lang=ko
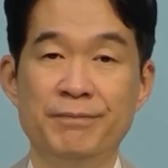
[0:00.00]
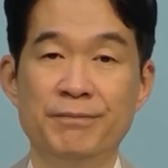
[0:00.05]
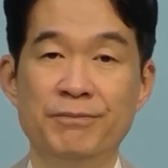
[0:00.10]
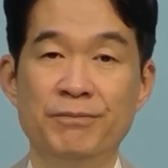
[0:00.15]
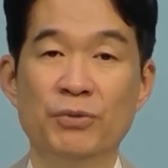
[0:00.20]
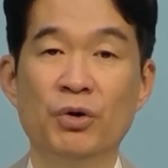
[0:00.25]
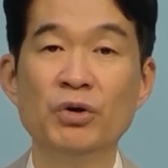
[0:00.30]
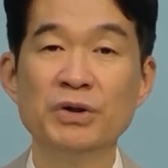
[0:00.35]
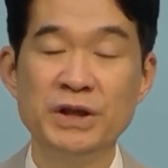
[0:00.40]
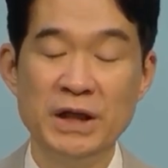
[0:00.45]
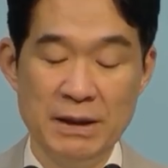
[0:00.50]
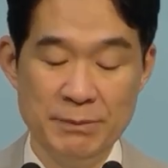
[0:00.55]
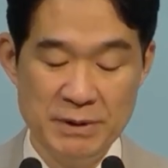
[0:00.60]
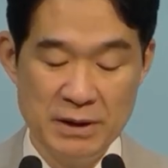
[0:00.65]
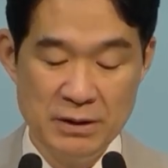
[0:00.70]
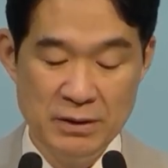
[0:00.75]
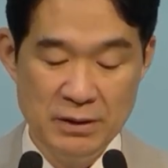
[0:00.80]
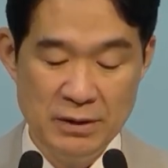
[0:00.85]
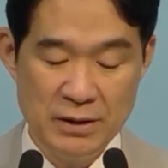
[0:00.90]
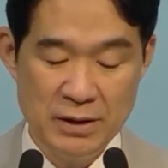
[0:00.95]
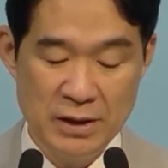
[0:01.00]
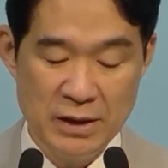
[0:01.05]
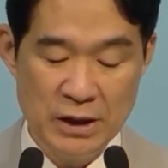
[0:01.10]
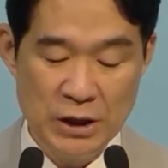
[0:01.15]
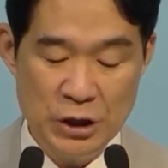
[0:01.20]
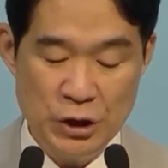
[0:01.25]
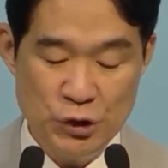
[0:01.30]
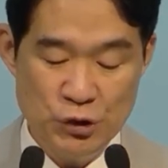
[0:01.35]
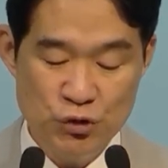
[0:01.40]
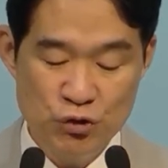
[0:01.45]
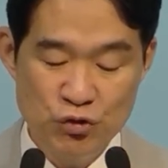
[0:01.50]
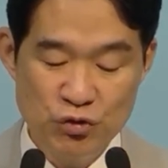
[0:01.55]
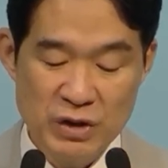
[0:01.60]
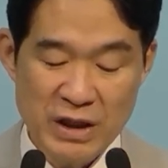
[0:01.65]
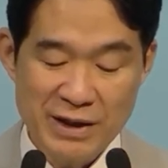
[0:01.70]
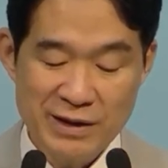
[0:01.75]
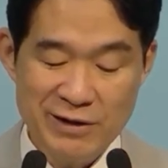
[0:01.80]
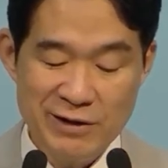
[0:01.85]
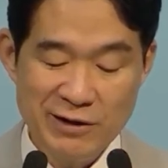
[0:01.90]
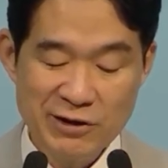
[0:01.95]
뭐냐 하면은
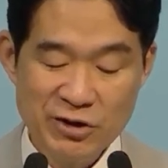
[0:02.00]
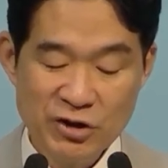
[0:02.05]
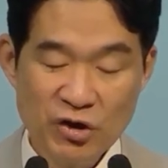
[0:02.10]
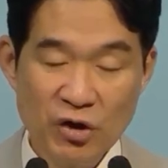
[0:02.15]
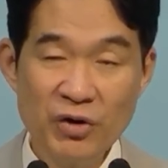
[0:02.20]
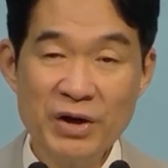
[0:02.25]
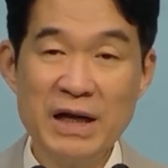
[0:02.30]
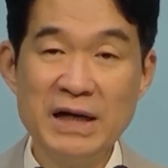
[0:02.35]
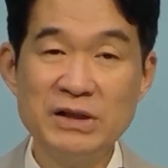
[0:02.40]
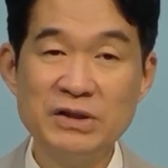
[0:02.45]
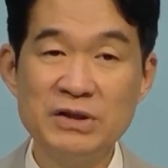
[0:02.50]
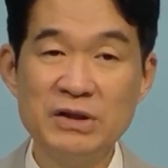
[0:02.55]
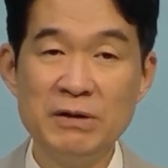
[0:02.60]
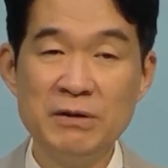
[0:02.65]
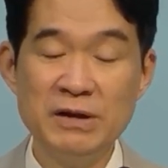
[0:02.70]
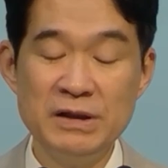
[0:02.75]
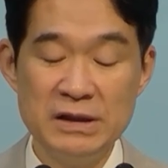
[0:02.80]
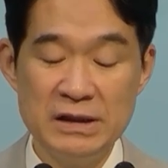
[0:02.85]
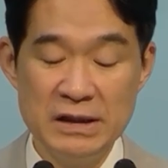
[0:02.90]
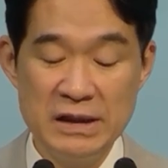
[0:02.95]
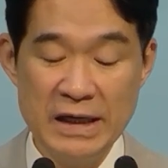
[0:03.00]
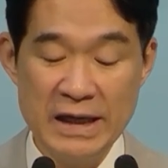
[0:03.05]
유다를 떠나서